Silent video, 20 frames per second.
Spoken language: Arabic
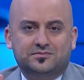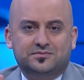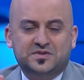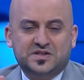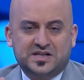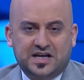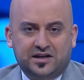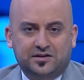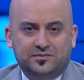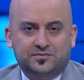
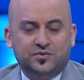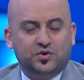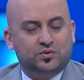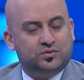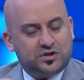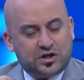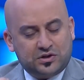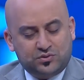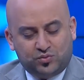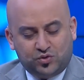زين
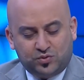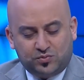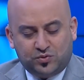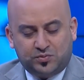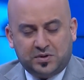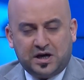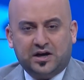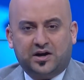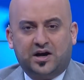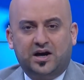وتقدمون
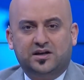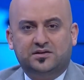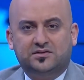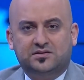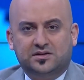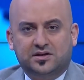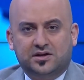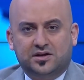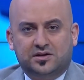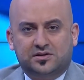مباراه
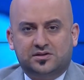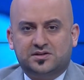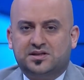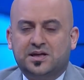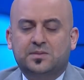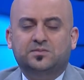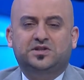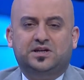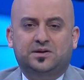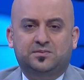
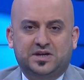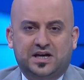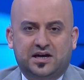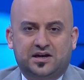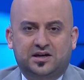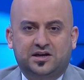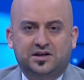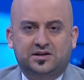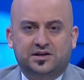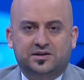نستمتع بها
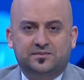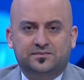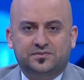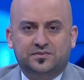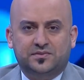احنا